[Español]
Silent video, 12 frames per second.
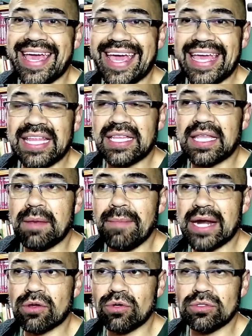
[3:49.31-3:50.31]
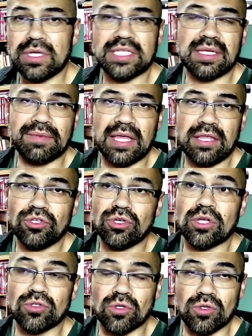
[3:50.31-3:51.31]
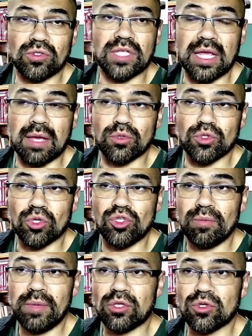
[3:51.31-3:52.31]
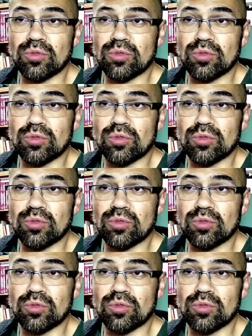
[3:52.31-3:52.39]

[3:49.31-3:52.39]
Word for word: Entre marcos les había dicho que nosotros teníamos 8 metros,